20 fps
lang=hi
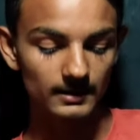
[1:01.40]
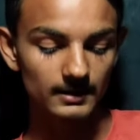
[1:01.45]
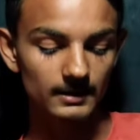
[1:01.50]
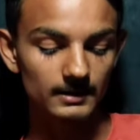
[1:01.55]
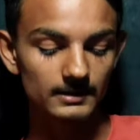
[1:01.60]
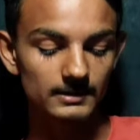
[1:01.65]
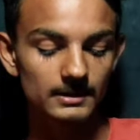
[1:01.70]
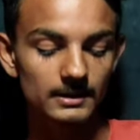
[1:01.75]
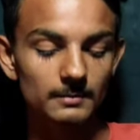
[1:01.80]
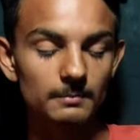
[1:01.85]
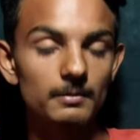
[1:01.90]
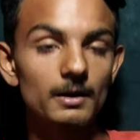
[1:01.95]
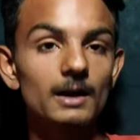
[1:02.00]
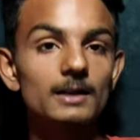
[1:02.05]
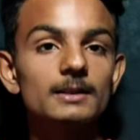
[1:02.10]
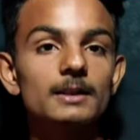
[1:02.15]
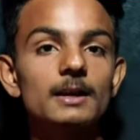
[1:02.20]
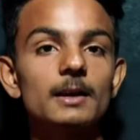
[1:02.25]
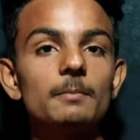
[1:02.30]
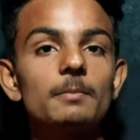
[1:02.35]
कई दिन
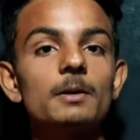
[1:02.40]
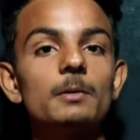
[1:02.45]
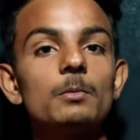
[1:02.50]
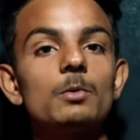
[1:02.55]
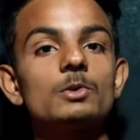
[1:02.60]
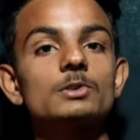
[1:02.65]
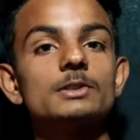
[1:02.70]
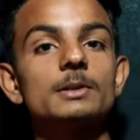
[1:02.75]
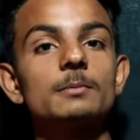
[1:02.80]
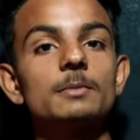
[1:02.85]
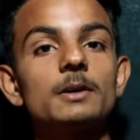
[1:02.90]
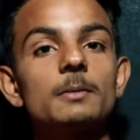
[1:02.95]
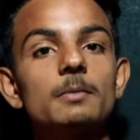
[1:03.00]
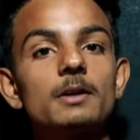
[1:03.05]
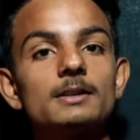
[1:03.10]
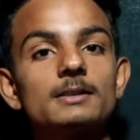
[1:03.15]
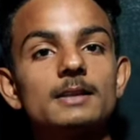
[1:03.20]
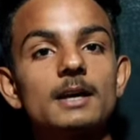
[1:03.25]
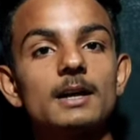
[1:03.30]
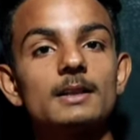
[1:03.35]
बाद या बिन मौसम की
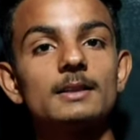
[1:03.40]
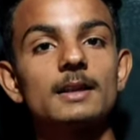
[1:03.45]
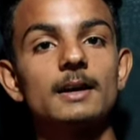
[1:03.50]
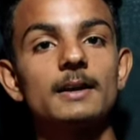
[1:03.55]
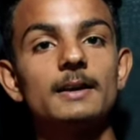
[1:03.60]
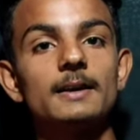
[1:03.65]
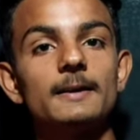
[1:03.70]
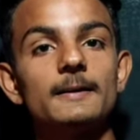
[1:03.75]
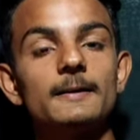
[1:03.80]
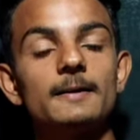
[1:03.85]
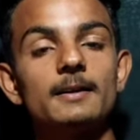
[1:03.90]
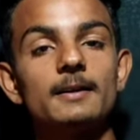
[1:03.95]
बरसात आई